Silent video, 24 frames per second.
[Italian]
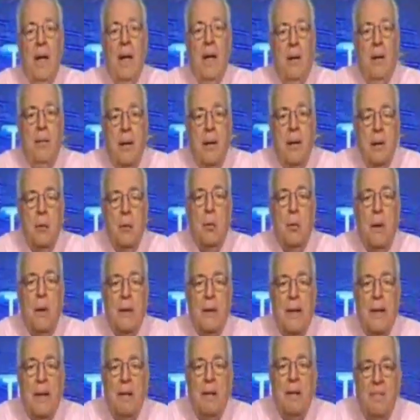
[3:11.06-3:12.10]
Eh, quando tu
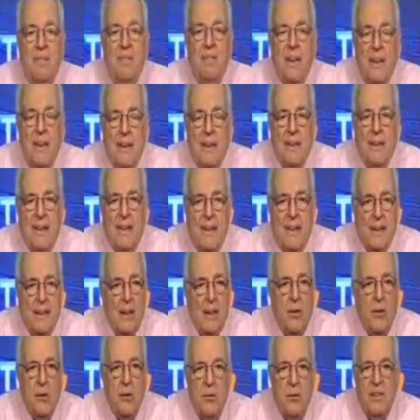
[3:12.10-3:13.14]
andrai a fare il
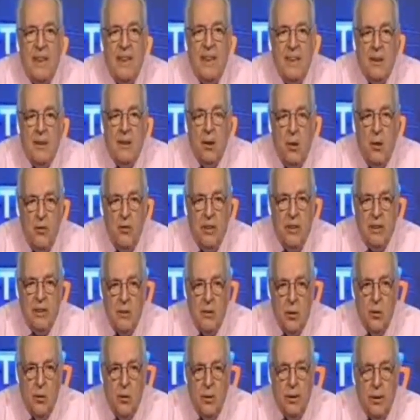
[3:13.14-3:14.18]
sindaco, dove li trovi i
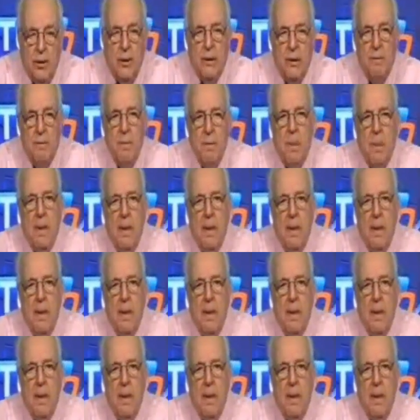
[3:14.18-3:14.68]
soldi?